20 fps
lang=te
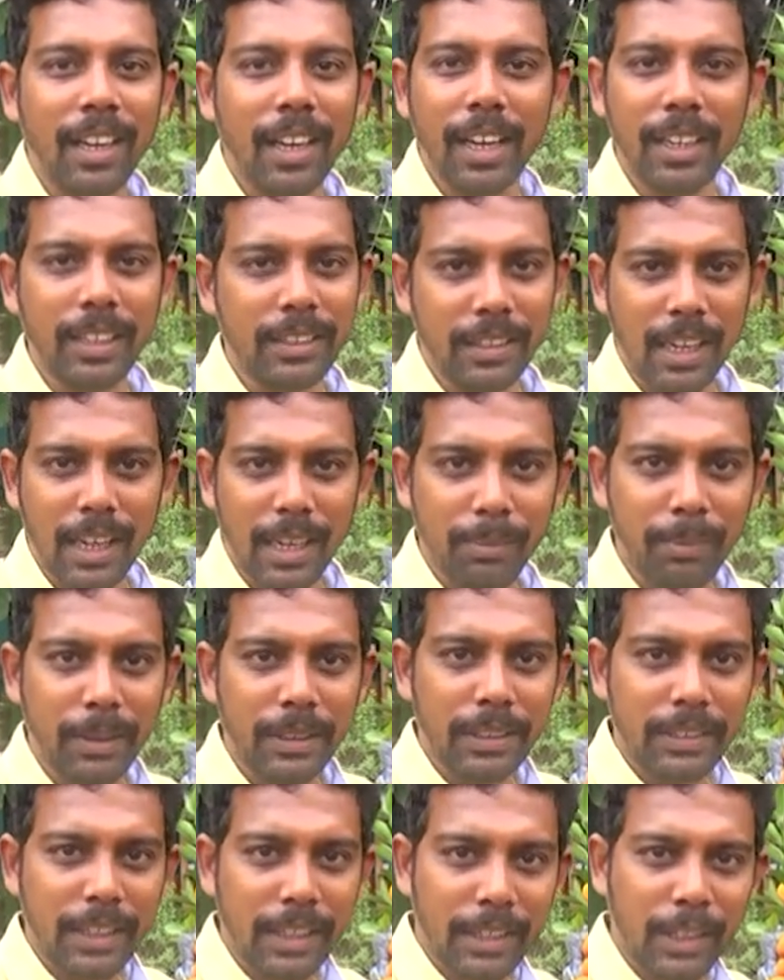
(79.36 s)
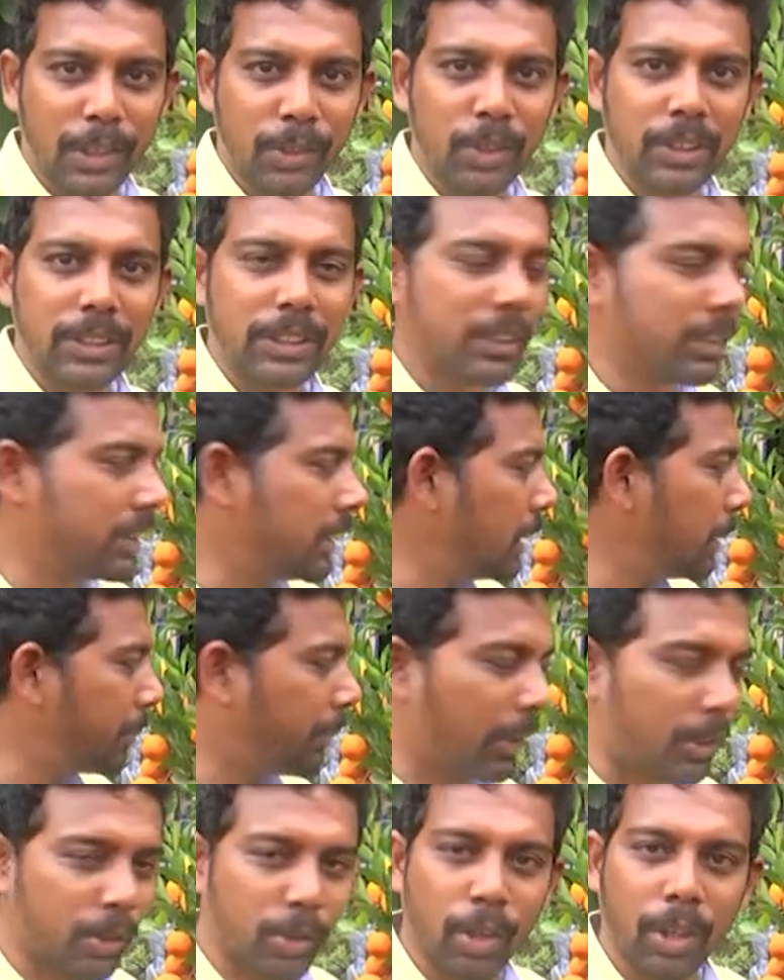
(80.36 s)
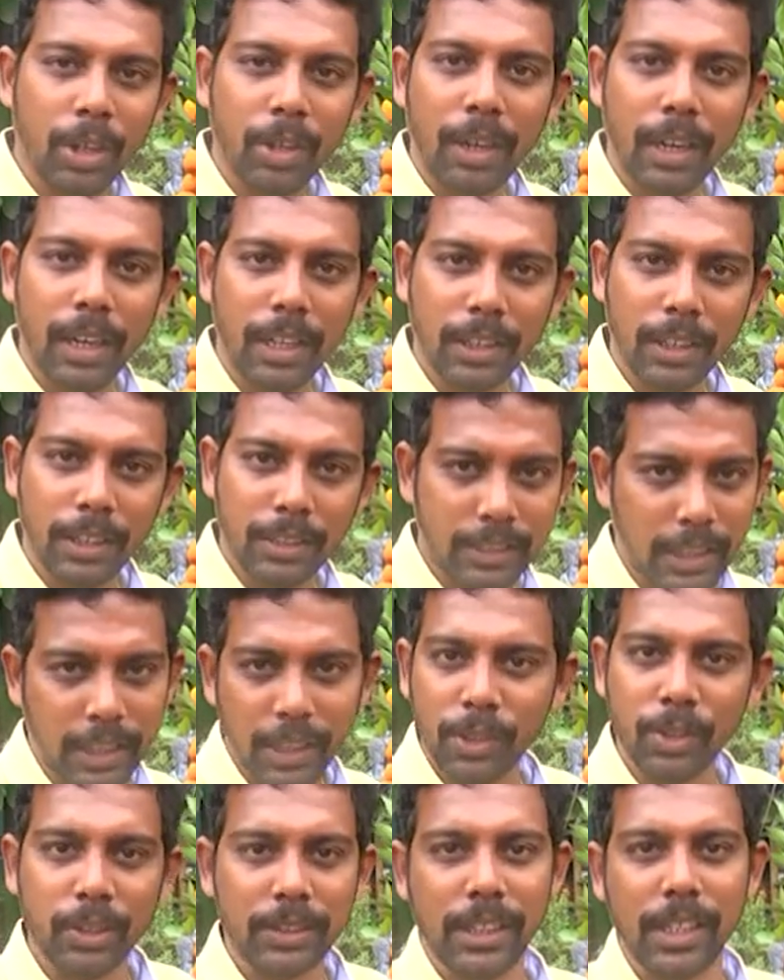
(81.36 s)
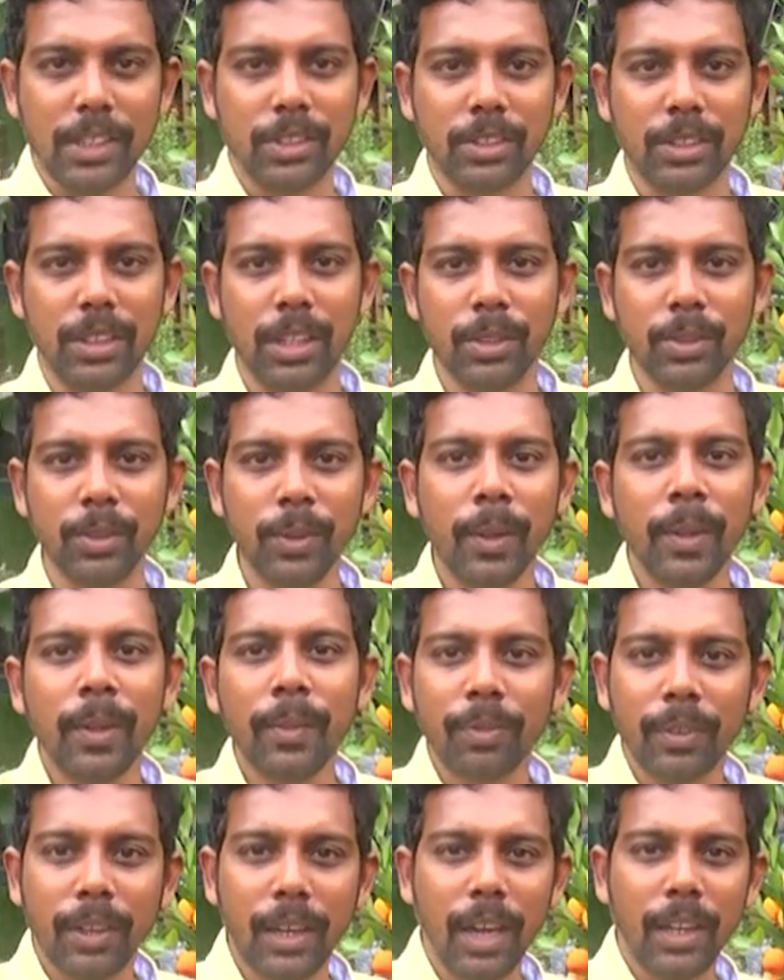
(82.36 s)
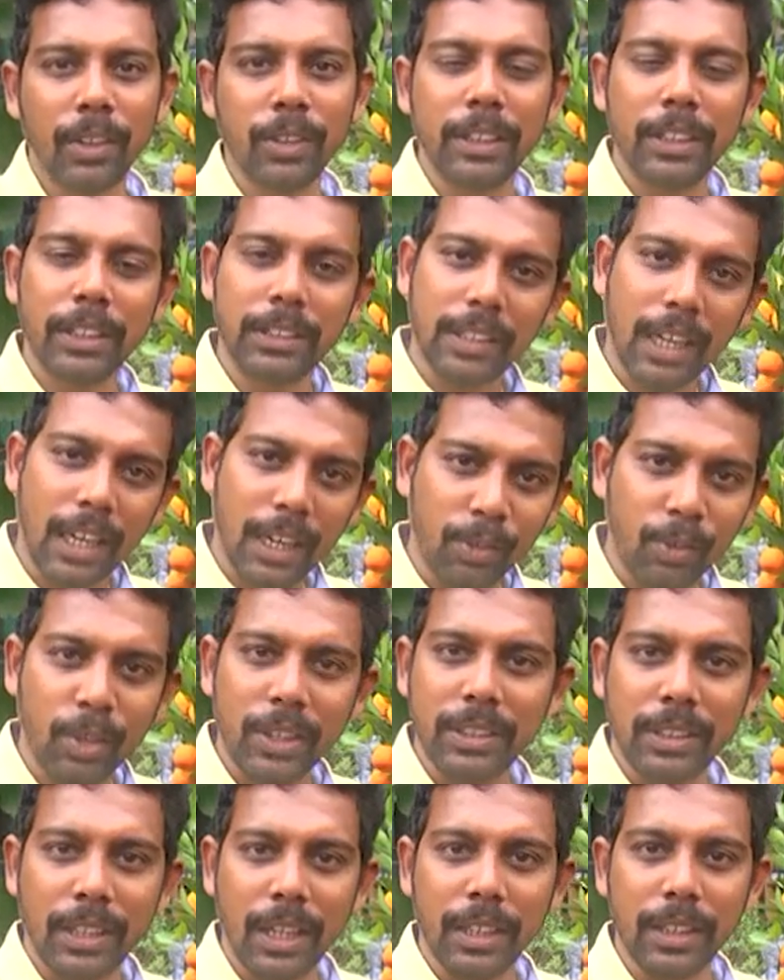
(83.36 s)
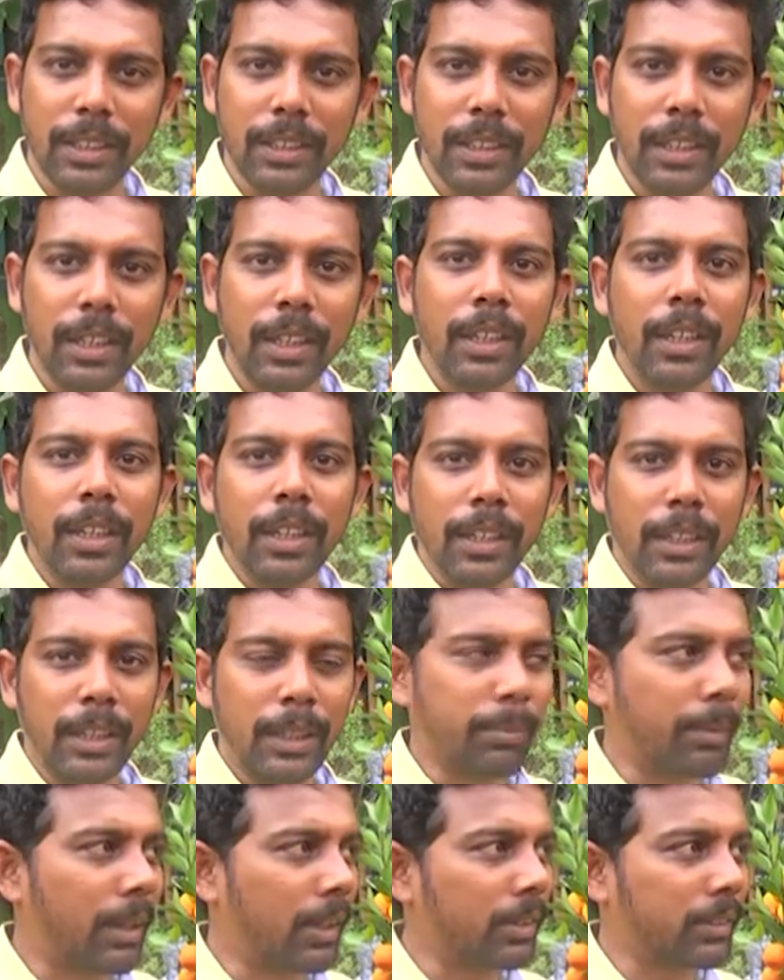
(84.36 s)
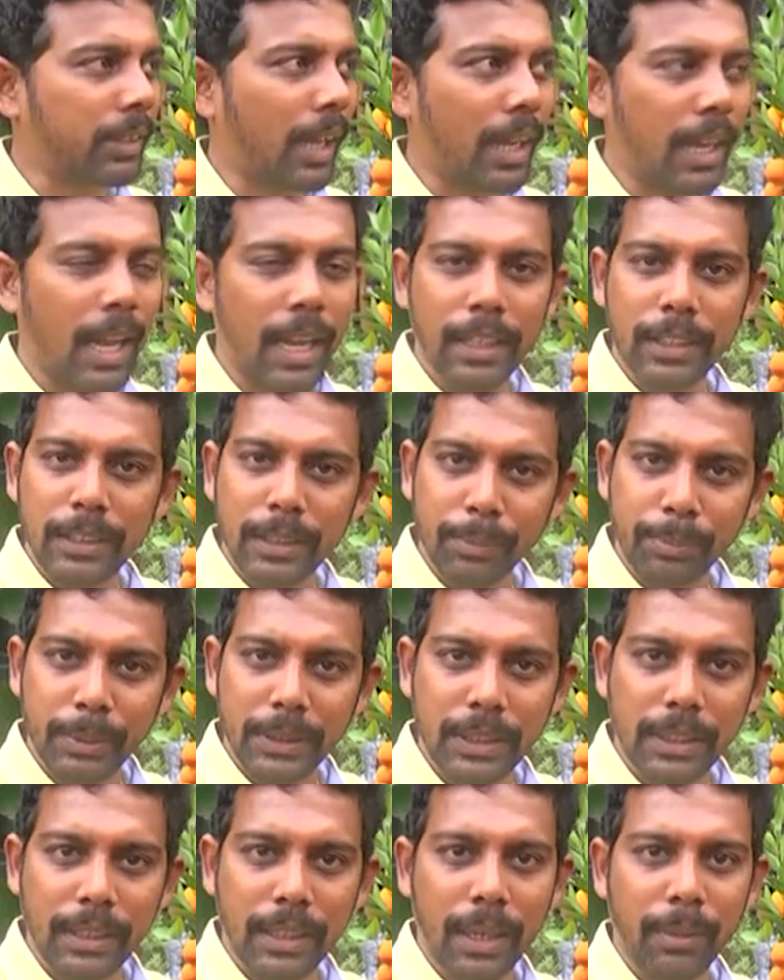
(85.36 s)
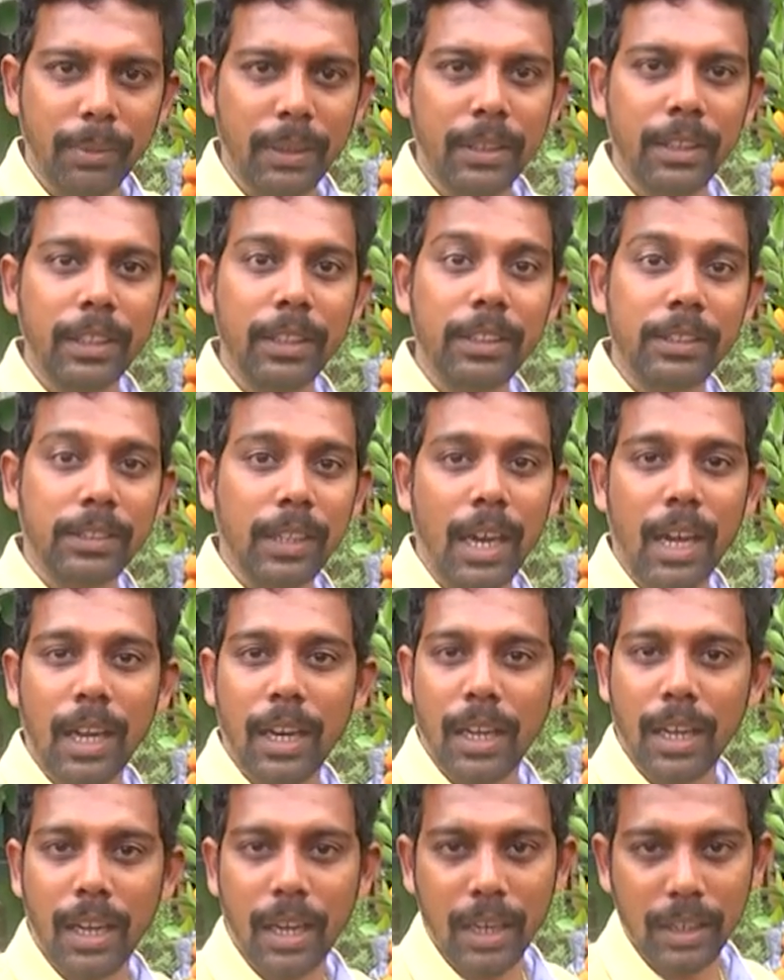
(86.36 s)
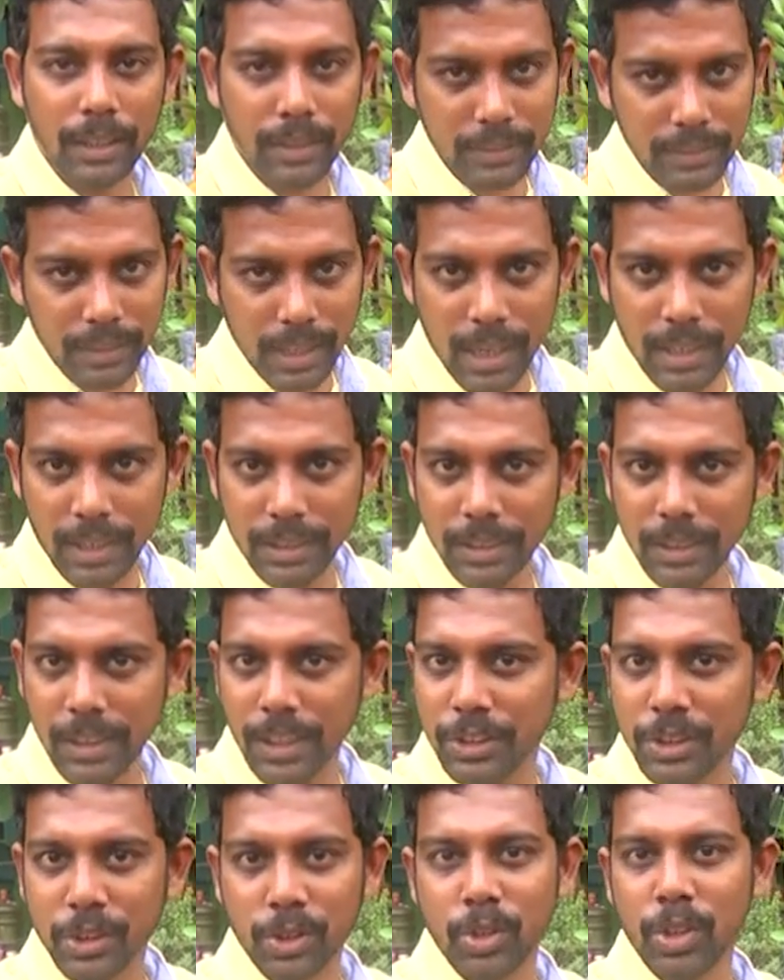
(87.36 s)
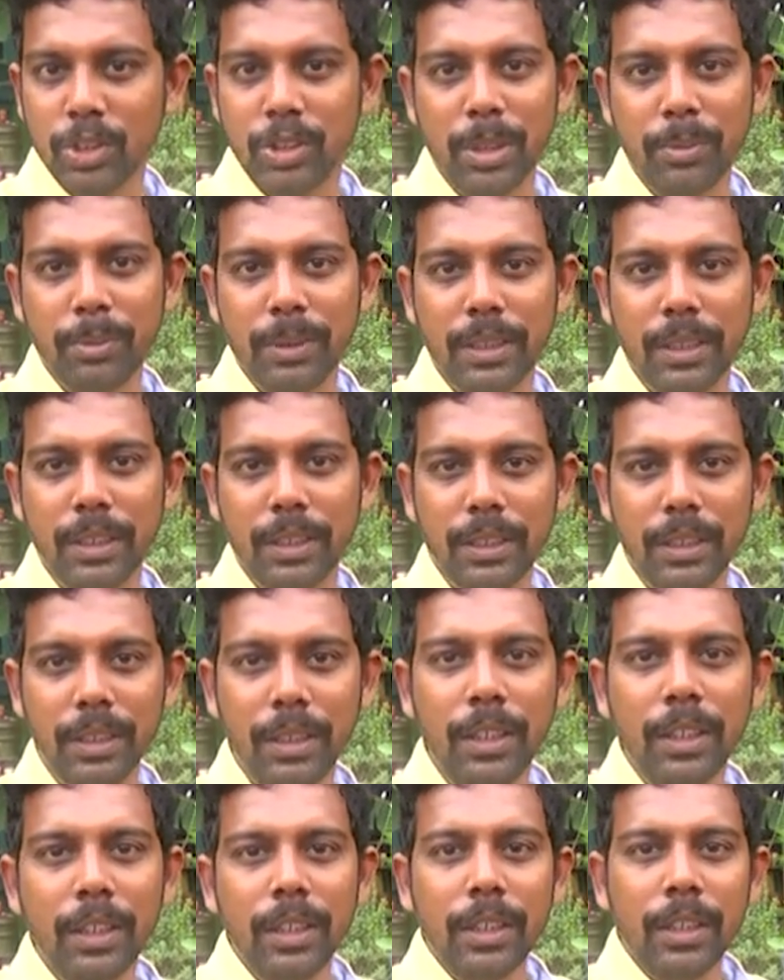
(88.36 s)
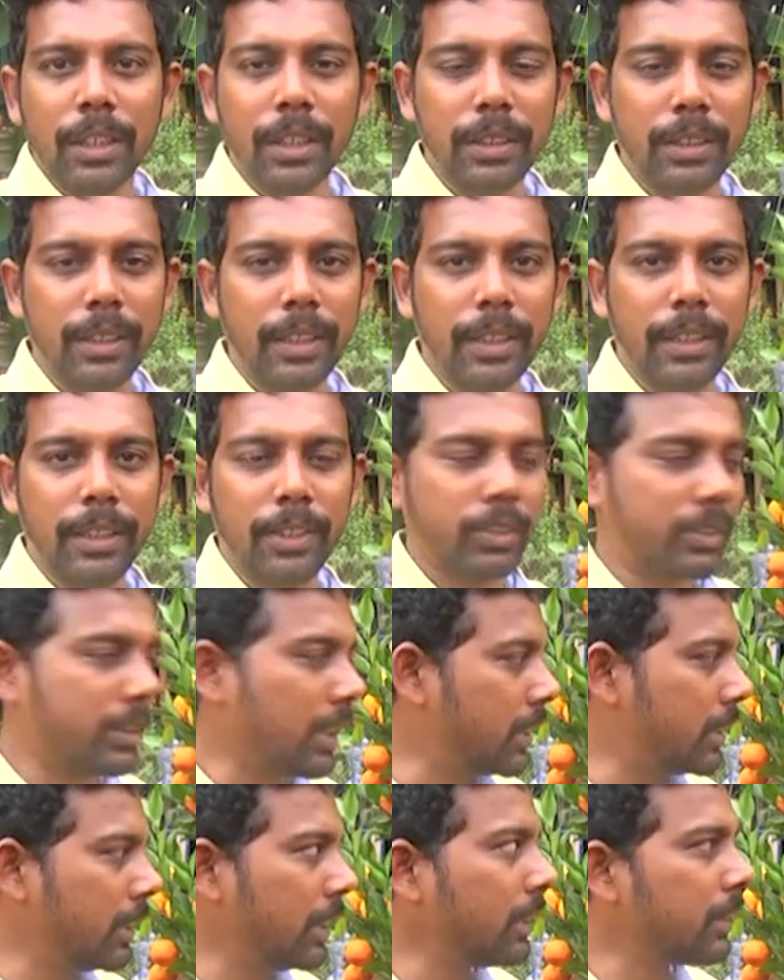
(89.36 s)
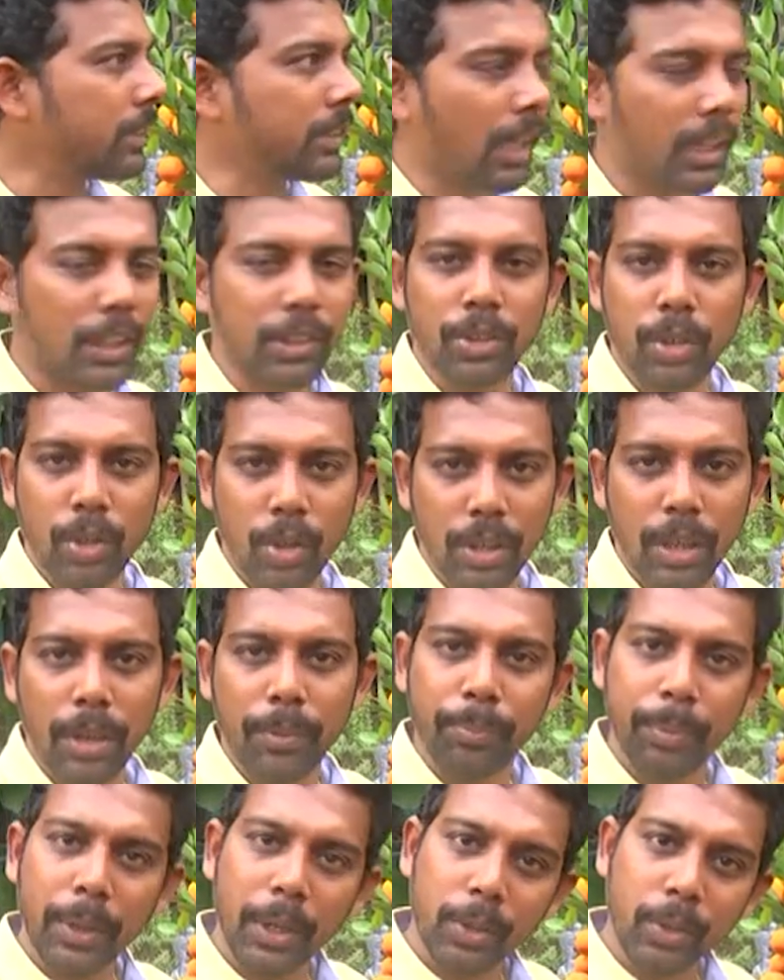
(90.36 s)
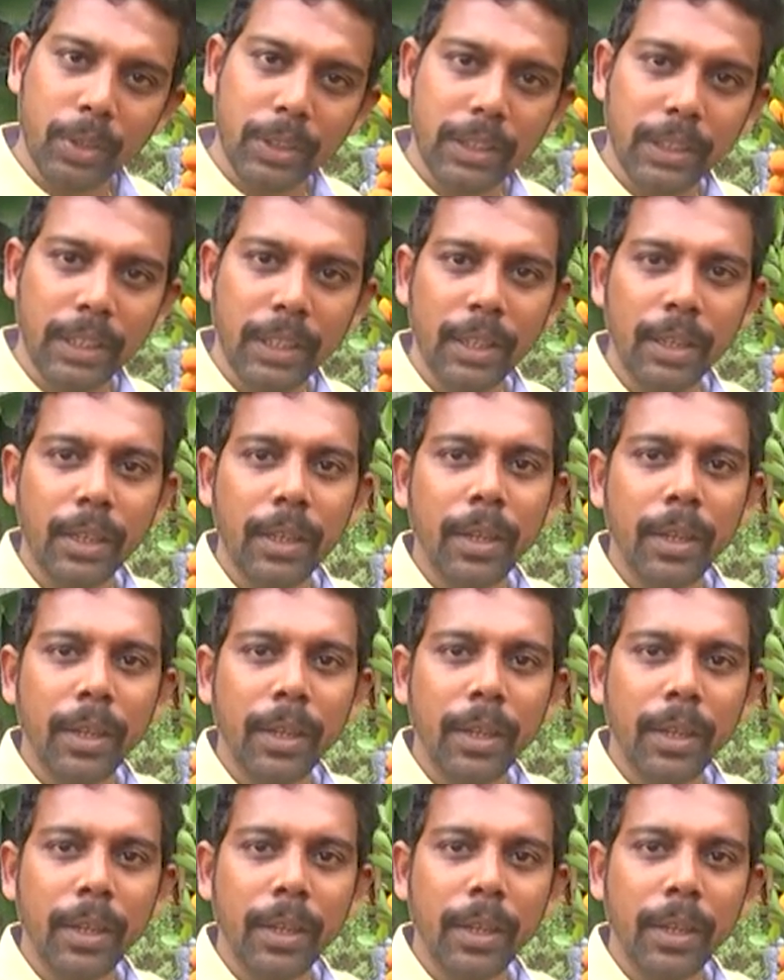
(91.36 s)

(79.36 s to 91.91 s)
అని చాలామంది దగ్గరికి వచ్చి దీన్ని పట్టుకోవడం అలా చేయడం చేస్తున్నారు కాదు ఇది చాలా ఒరిజినల్ ఇది ఇది మనం తైలా నుంచి తెప్పించింది కాబట్టి ఇది చాలా జాగ్రత్తగా తీసుకొచ్చాము ఇక్కడికి ఇది ఇది వచ్చేసి చాలా స్లోగా పెరుగుద్ది